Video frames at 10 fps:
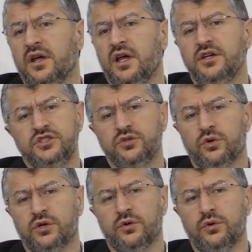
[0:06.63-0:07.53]
E işte
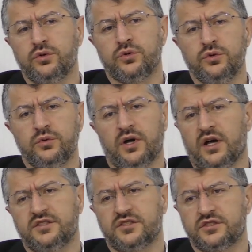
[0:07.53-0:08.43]
ora o gün
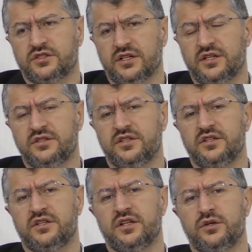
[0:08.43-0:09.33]
asrı saadet
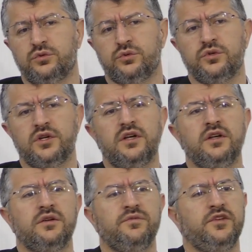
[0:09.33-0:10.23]
dedikleri
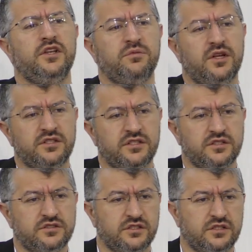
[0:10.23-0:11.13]
dünya filmlerde
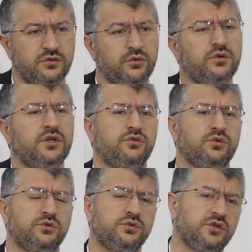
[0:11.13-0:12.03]
de zaten öyle
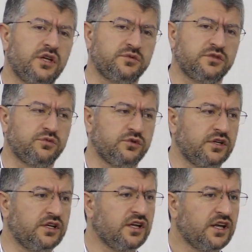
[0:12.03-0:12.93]
gördük. Hepsi
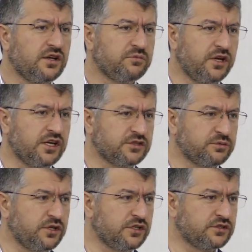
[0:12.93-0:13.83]
böyle
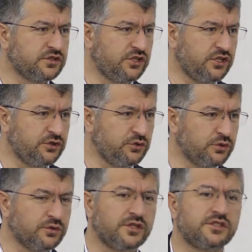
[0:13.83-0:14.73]
beyaz beyaz
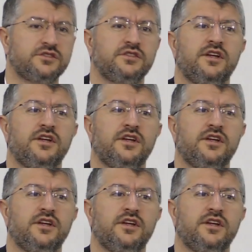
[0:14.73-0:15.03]
giyiniyorlar.